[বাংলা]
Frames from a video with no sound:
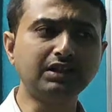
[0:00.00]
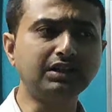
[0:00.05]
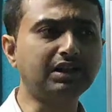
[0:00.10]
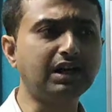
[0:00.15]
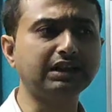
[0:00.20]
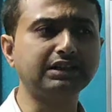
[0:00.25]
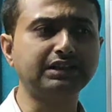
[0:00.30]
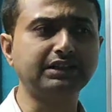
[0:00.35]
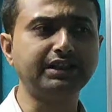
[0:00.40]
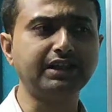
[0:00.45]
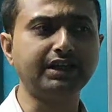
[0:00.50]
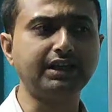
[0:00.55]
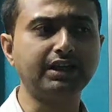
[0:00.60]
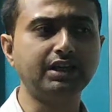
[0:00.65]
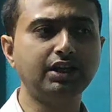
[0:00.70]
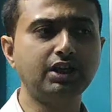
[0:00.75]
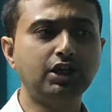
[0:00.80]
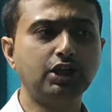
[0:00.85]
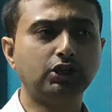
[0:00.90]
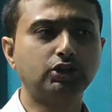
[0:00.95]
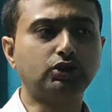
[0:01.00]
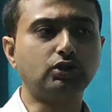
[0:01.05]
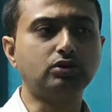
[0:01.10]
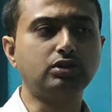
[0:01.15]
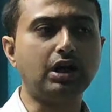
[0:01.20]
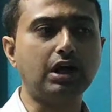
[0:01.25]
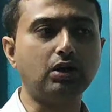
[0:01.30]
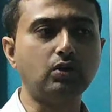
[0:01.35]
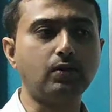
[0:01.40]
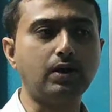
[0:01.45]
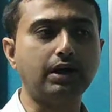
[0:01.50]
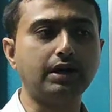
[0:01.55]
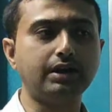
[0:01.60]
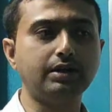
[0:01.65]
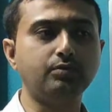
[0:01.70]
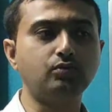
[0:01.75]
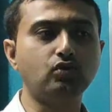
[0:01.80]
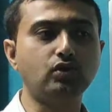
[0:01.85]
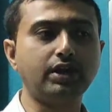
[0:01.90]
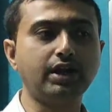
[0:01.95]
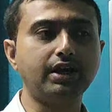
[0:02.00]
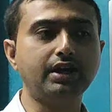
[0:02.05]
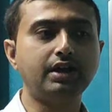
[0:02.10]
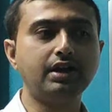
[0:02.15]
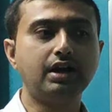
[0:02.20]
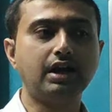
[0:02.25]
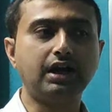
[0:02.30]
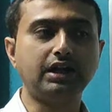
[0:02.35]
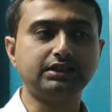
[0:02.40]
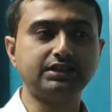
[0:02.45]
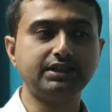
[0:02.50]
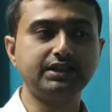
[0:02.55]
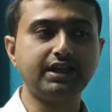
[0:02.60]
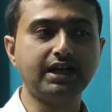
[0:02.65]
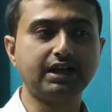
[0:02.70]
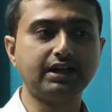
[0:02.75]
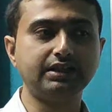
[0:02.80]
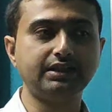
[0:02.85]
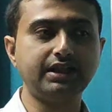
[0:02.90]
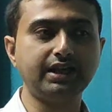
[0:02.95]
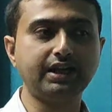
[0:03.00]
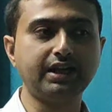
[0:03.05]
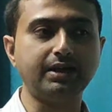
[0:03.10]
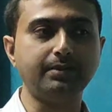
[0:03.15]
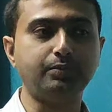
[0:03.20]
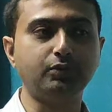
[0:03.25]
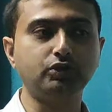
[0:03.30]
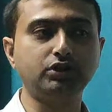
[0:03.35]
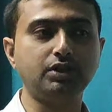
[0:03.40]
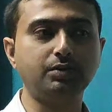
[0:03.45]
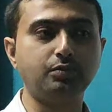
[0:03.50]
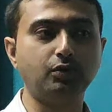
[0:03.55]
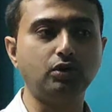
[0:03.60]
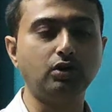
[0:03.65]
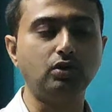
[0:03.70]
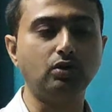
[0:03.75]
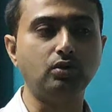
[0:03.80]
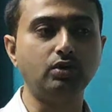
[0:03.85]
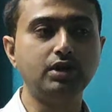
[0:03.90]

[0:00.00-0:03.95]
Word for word: কাদা থেকে তখন গারোয়ানের মুখে হাসি দেখে প্রতীক বলল